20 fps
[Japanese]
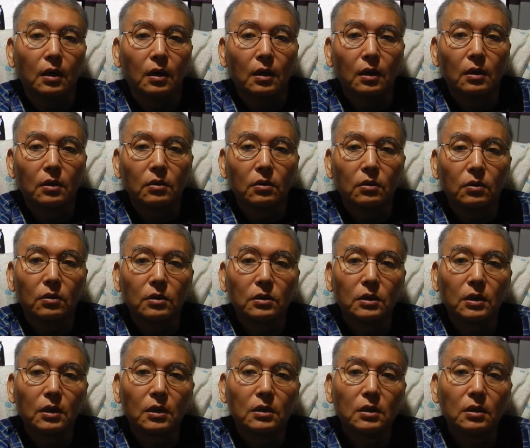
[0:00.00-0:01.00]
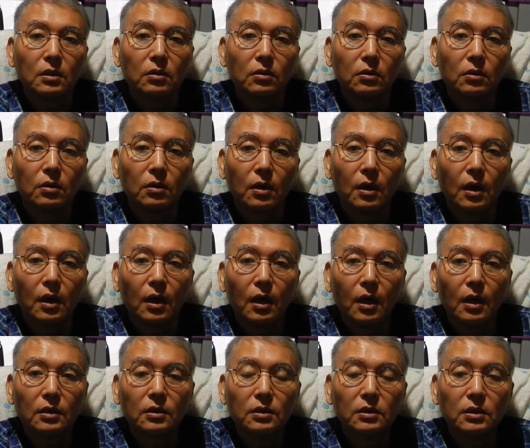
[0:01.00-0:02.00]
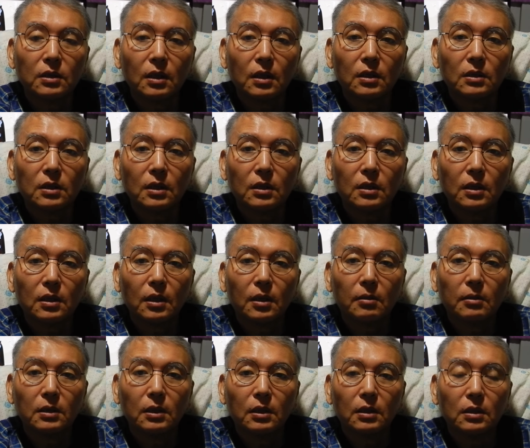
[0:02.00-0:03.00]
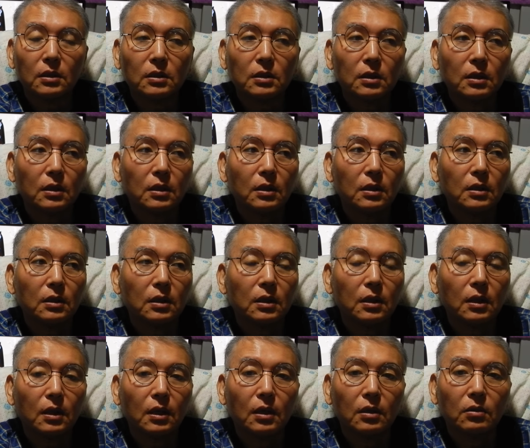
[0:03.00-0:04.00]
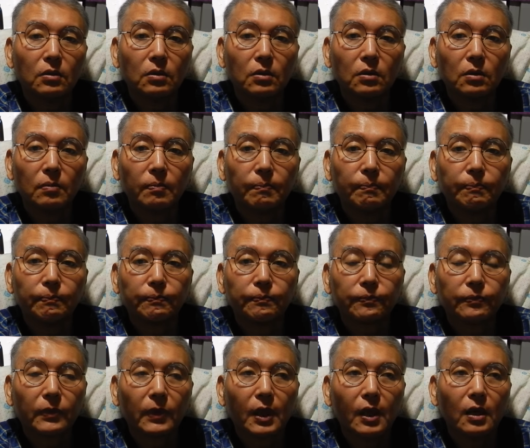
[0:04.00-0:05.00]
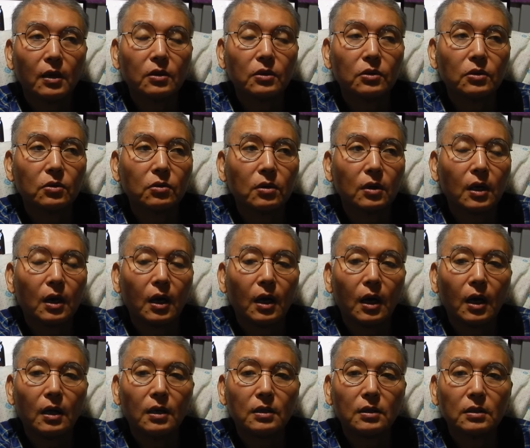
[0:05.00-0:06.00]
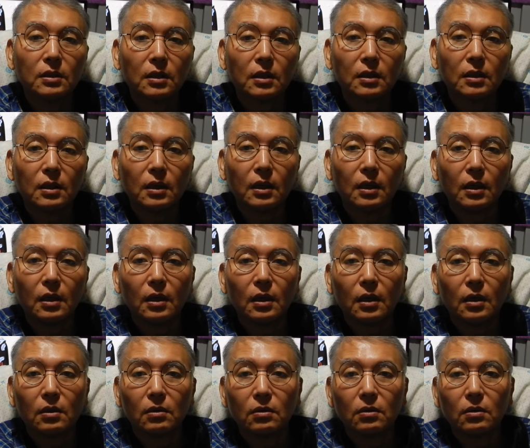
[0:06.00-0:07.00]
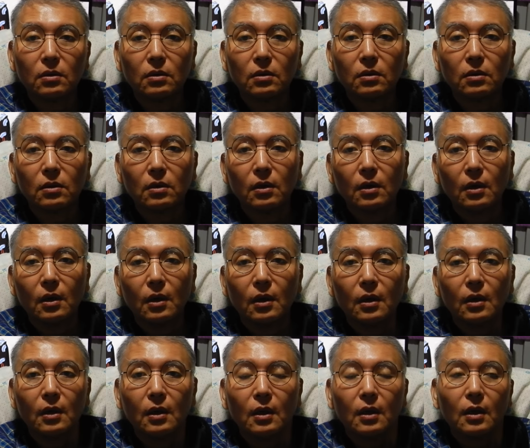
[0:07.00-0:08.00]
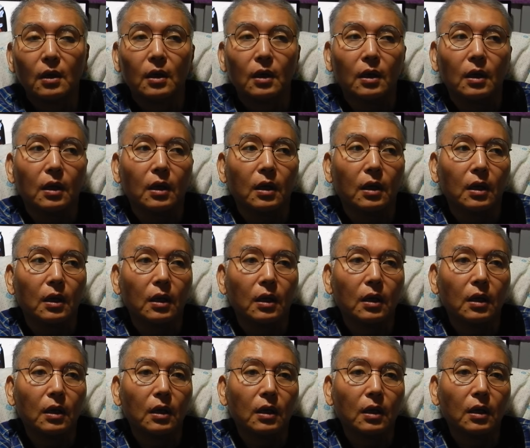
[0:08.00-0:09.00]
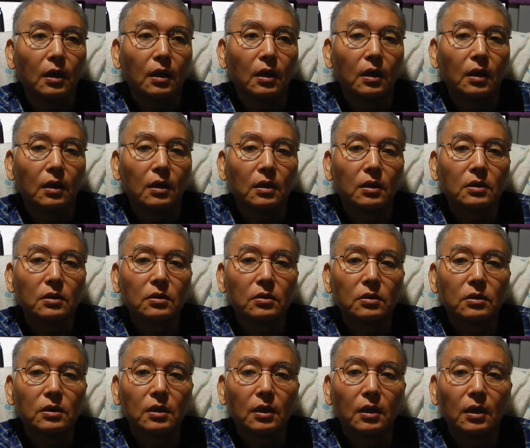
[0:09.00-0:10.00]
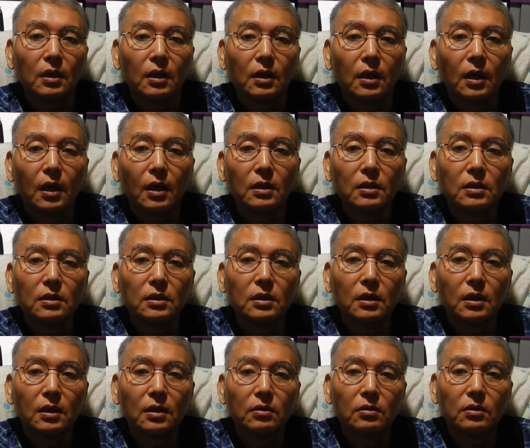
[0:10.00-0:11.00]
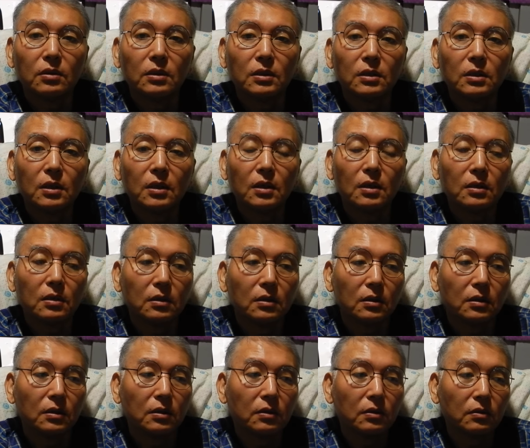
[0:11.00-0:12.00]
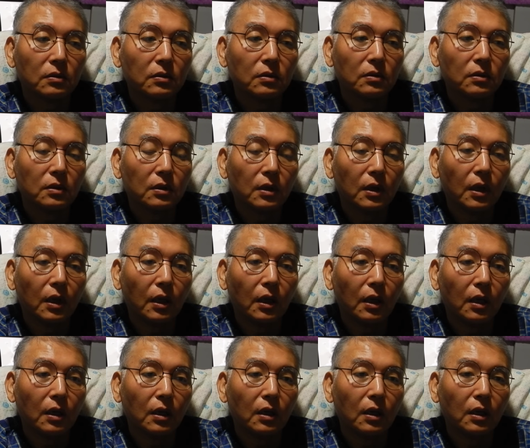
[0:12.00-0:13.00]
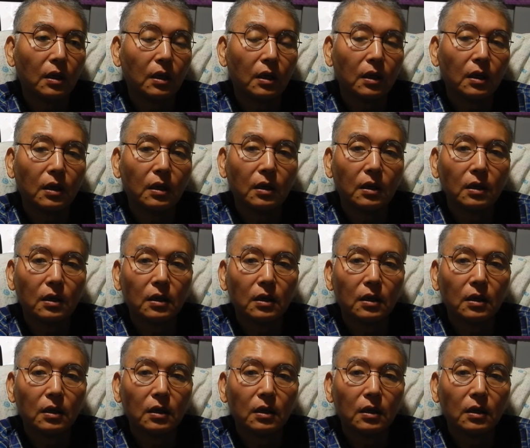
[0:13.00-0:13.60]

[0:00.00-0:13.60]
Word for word: あの死刑制度を外したら絶対ダメなんですねただあの役所は犯罪であの、えー、偽装してね犯人じゃないのに死刑にするんで、えー、